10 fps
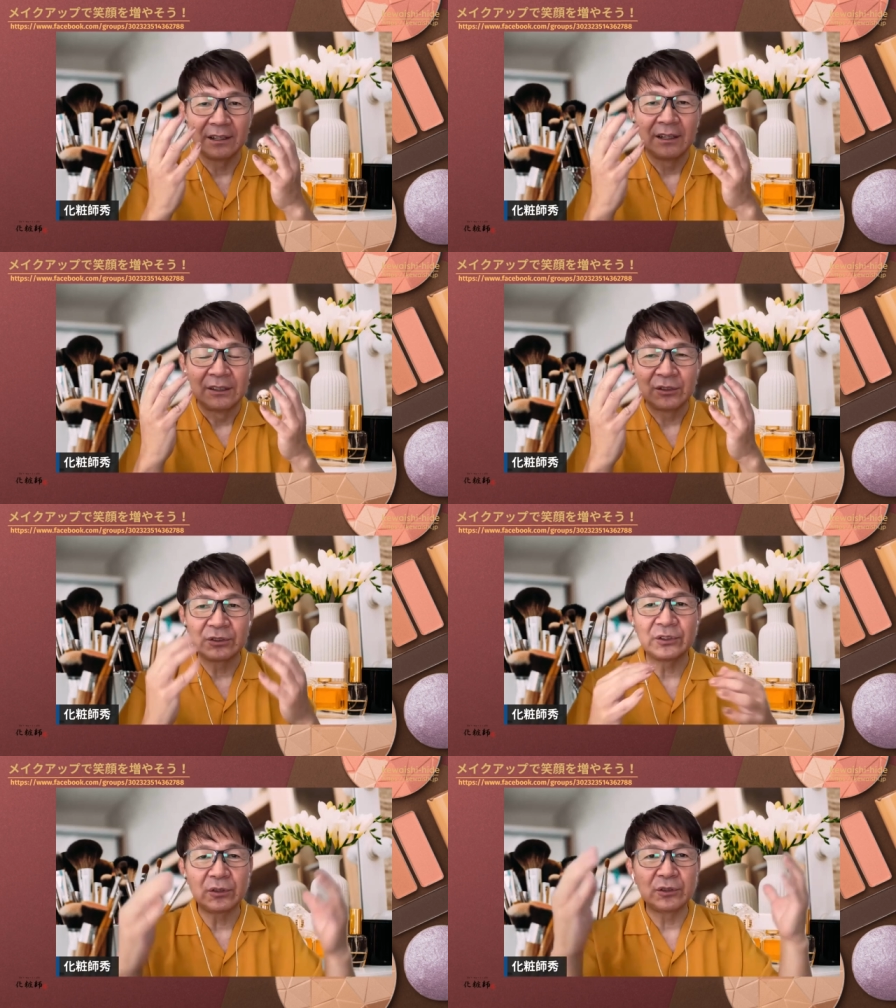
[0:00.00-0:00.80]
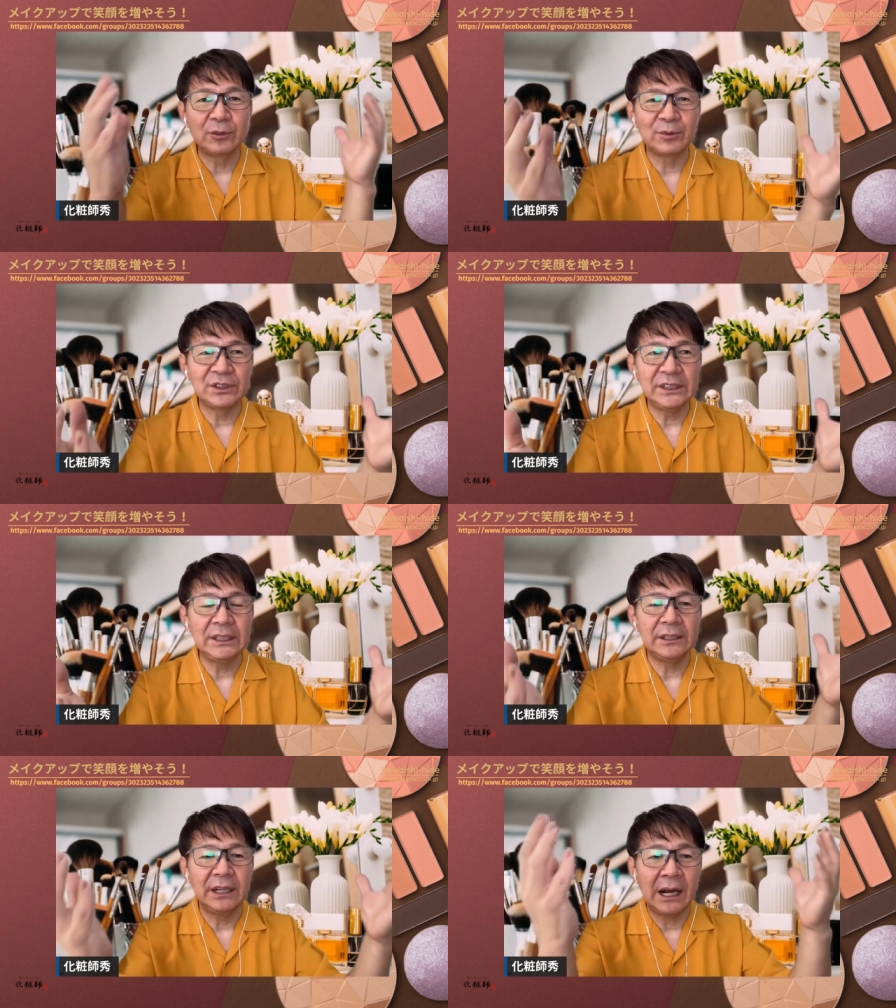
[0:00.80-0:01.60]
そうすると自分
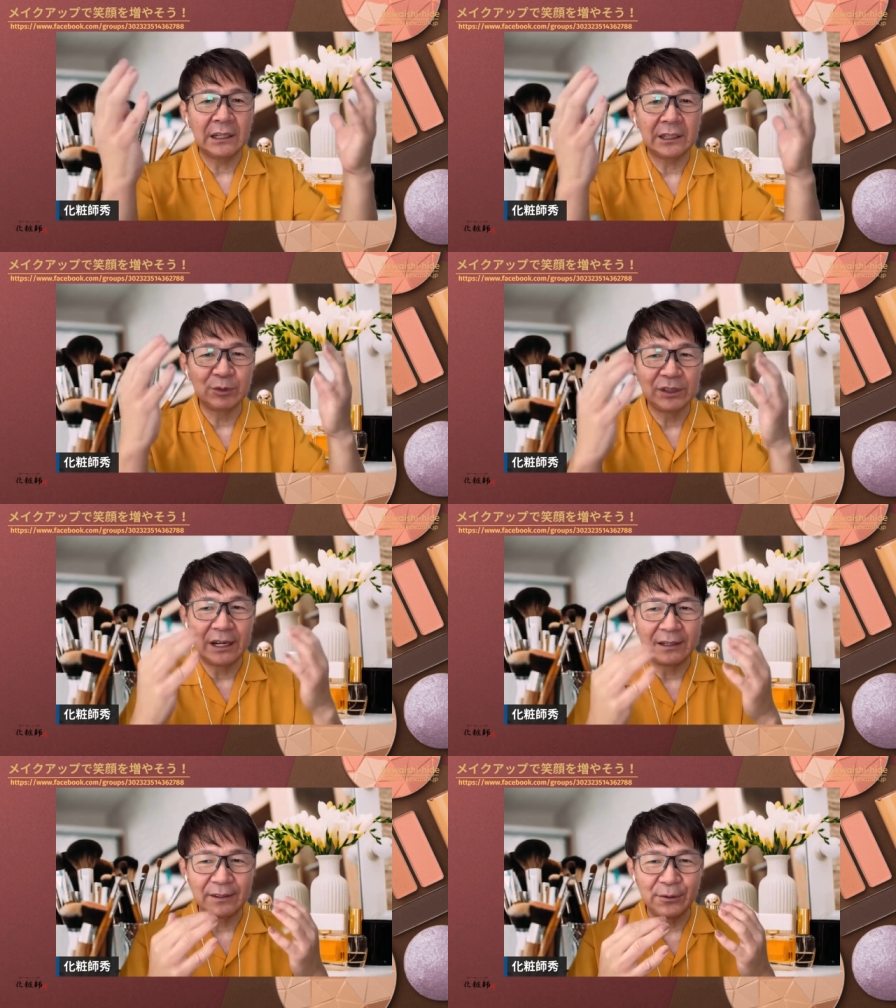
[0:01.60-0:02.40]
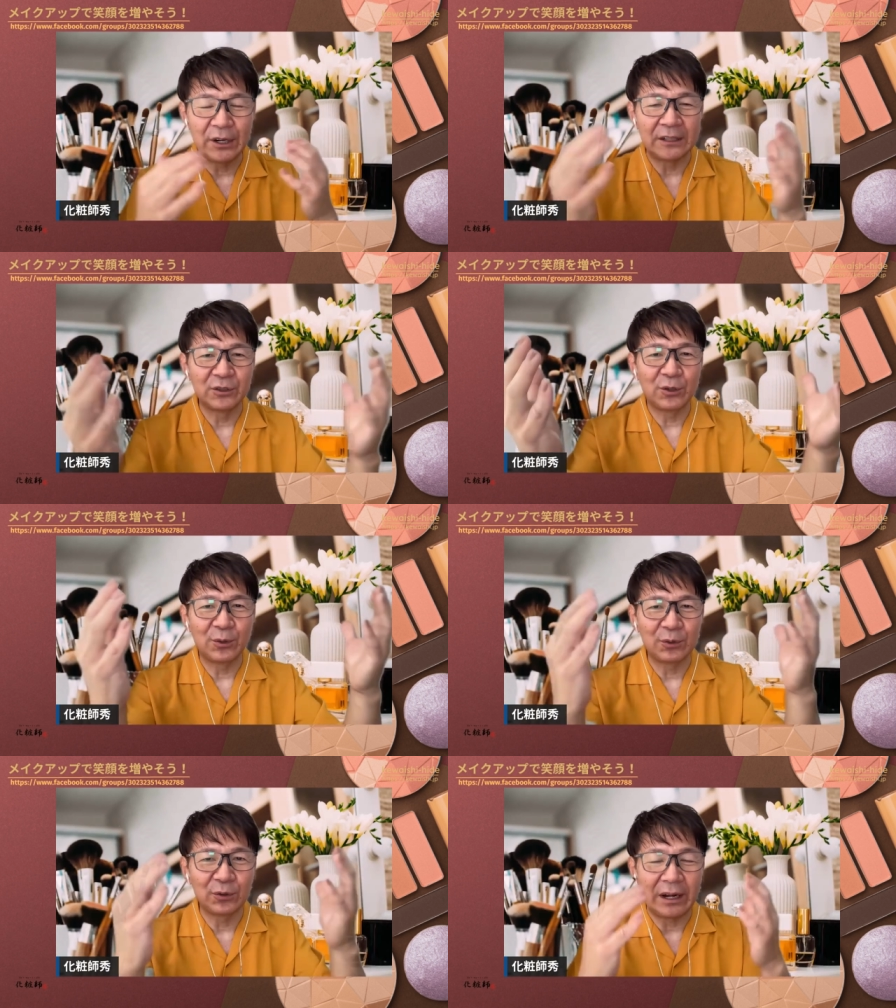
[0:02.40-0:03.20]
にネガティブになっているような情
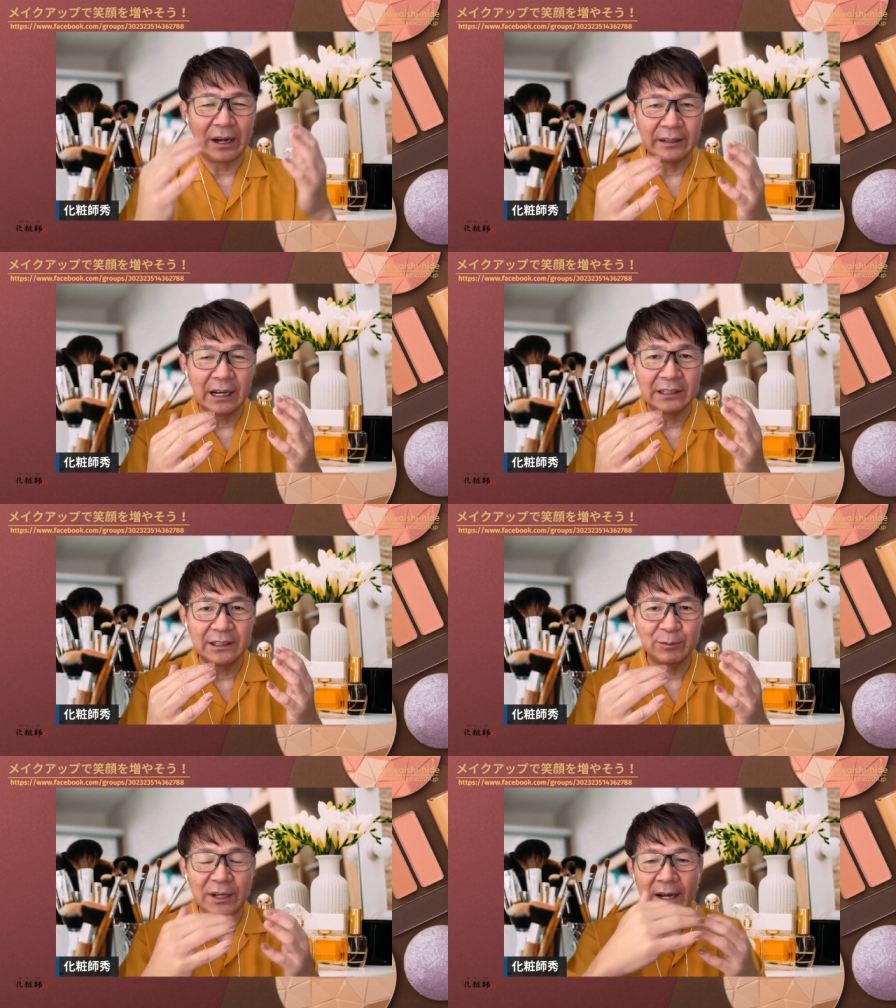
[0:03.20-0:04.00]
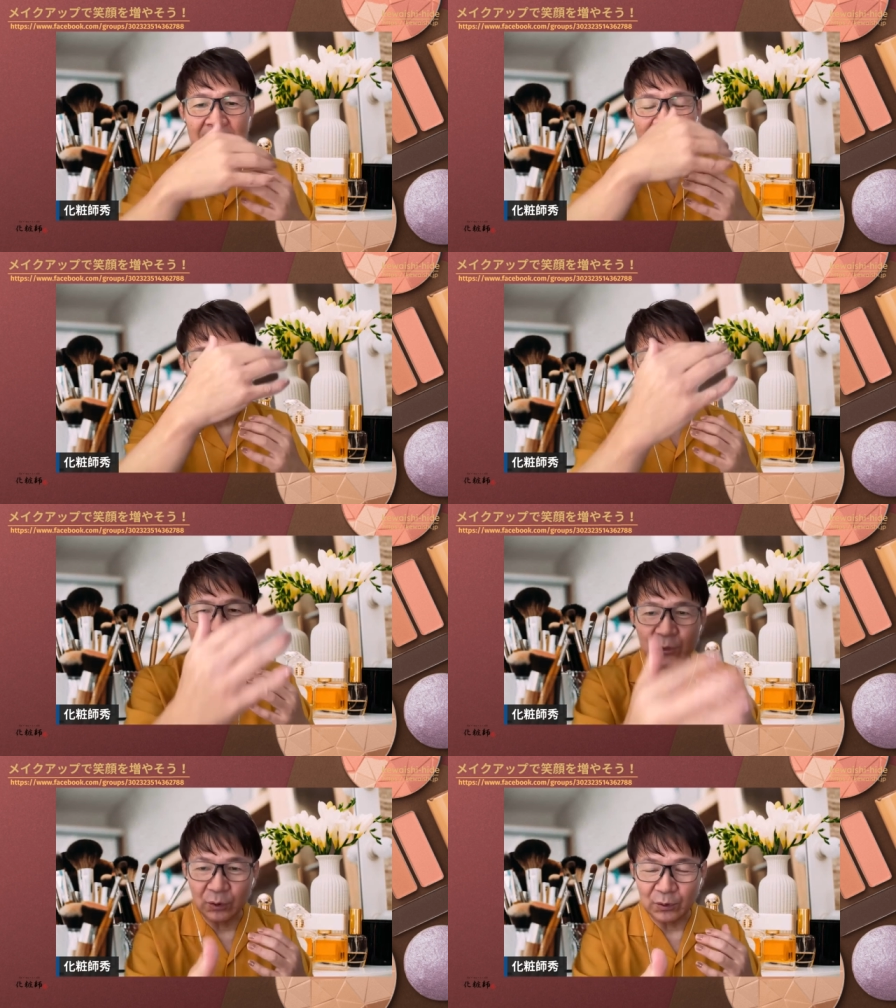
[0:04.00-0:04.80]
報とか、ネガティブな
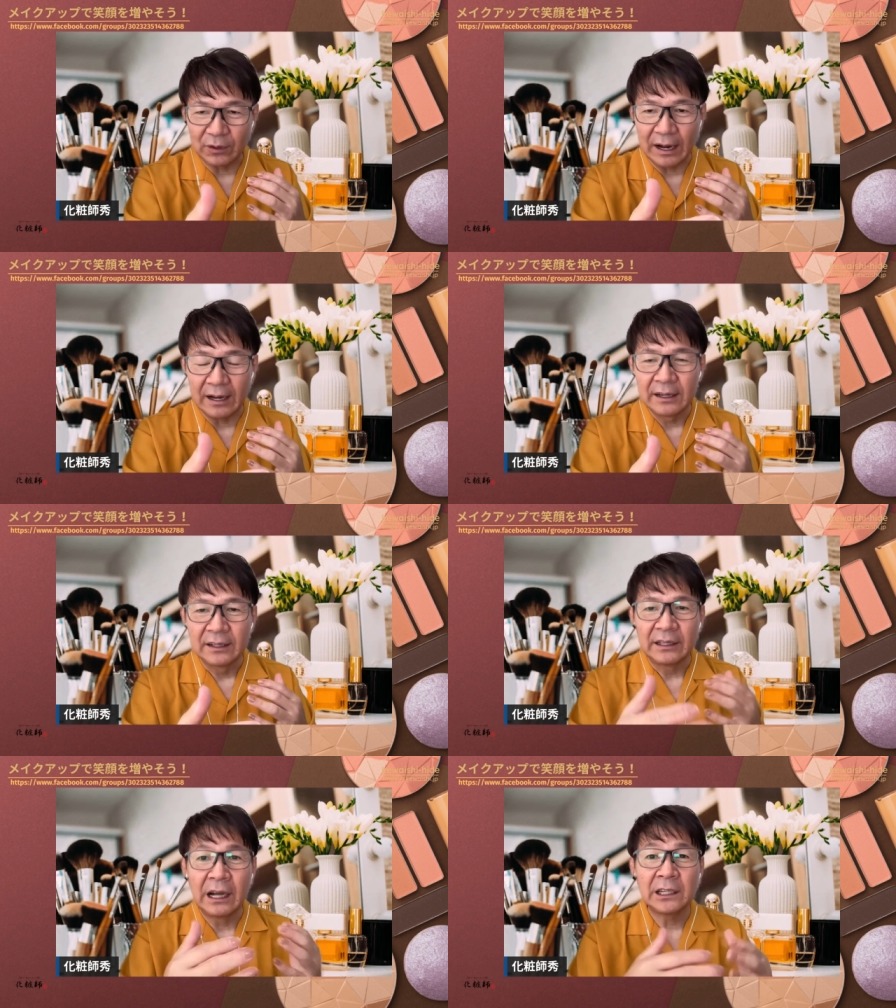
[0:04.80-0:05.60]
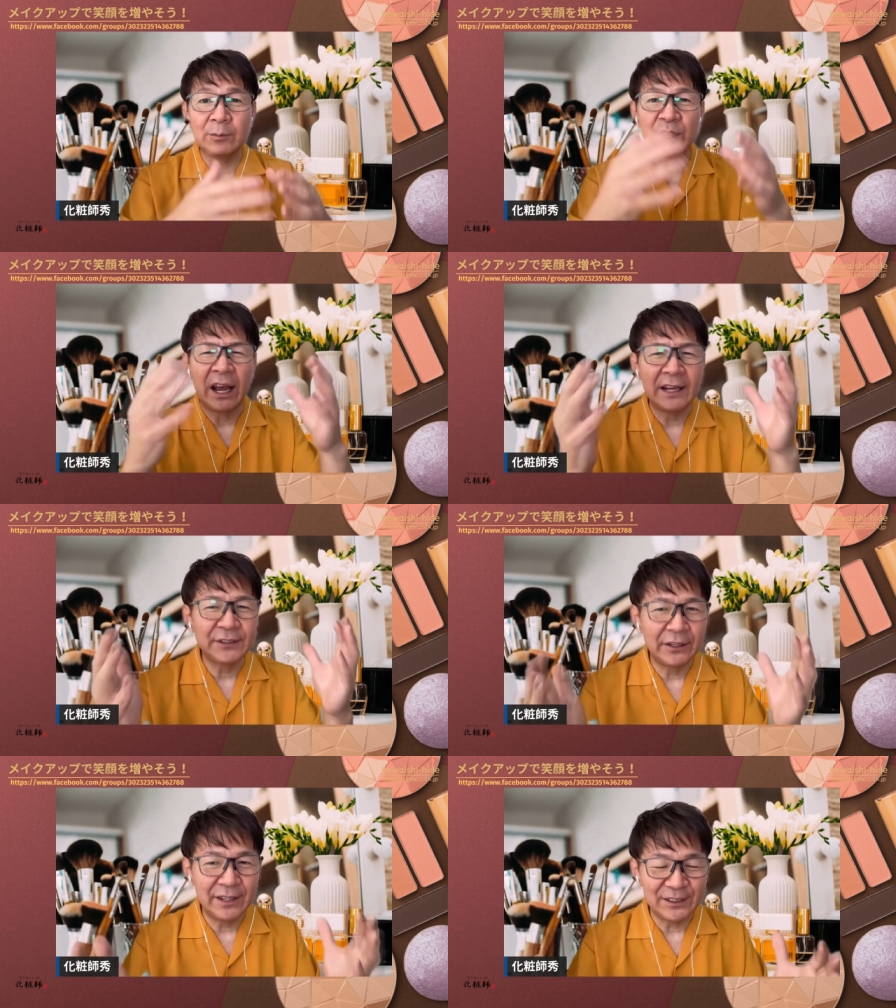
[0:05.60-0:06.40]
人とか、ネガティブな
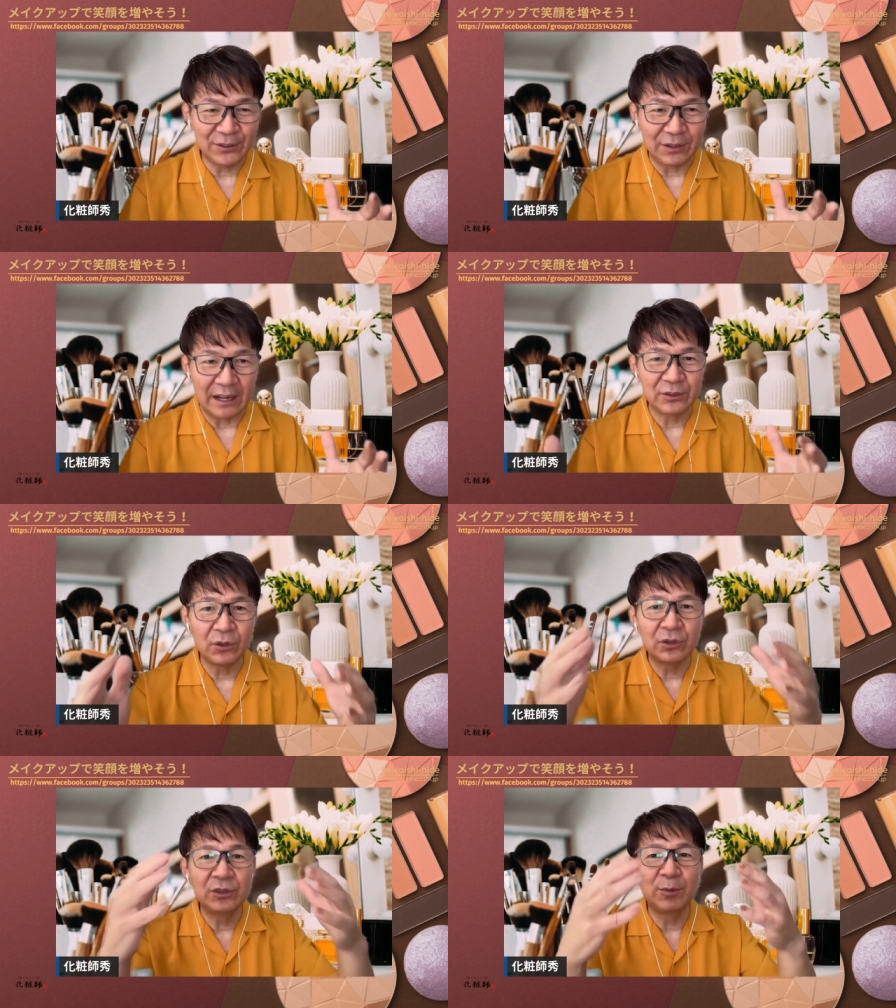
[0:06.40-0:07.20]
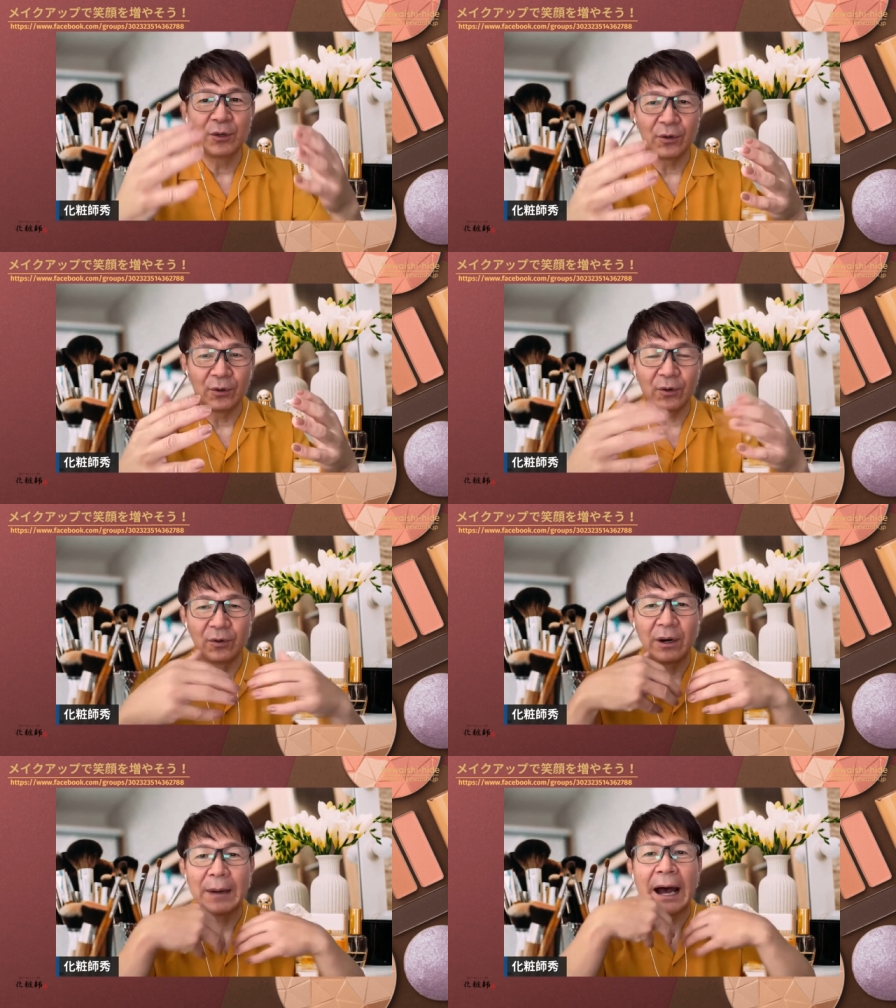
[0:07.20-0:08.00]
エスエヌエス とか、そういうものを
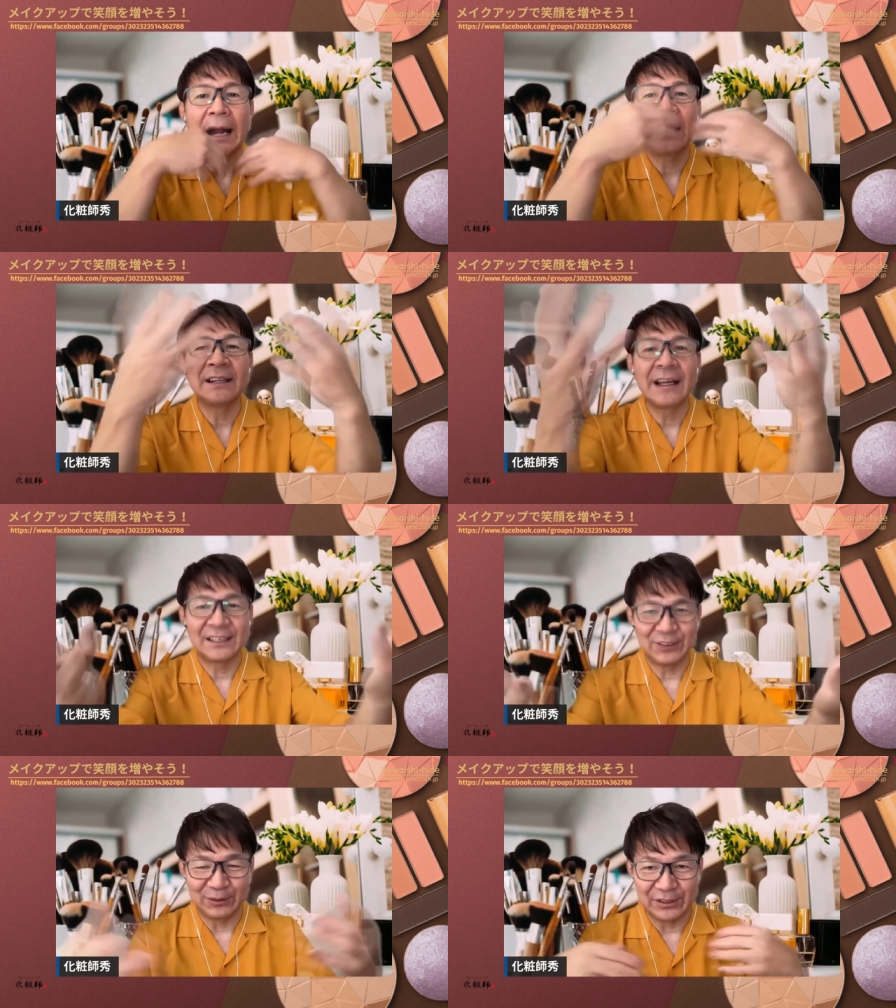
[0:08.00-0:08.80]
洗い流すということで